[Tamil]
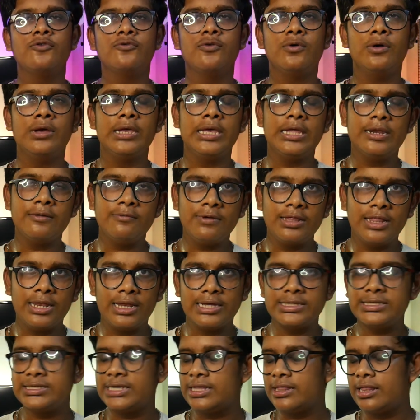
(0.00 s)
ஸோ இருபது
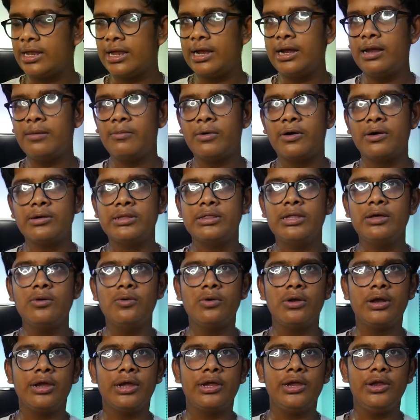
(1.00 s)
லட்சத்தில் நம்ம வந்து
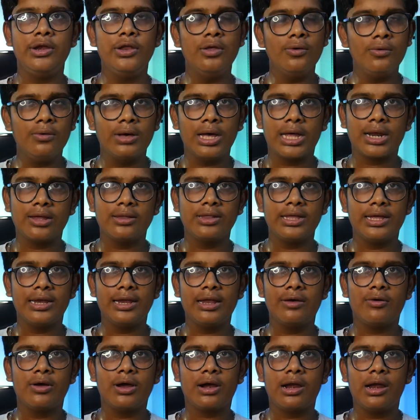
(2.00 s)
ஒரு நியூ கார் வந்து
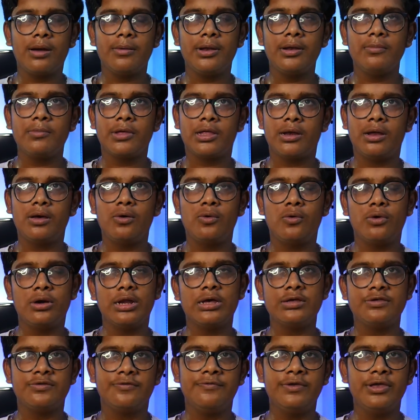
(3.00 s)
என்ன வாங்கலாம் அப்படின்னு பார்த்தோம்னா
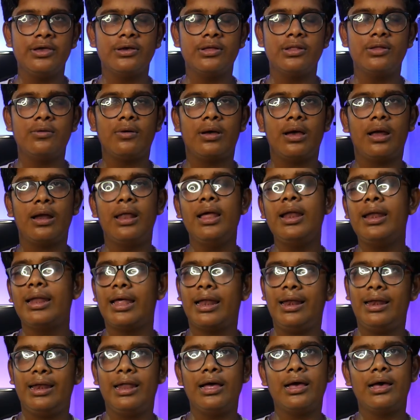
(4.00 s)
ஹோண்டா சிவிக் வந்து வாங்கலாம்
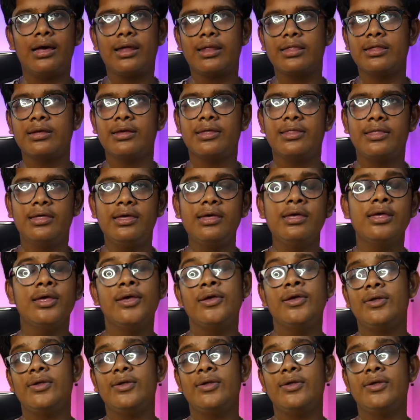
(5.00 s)
நல்ல கார் தான் அது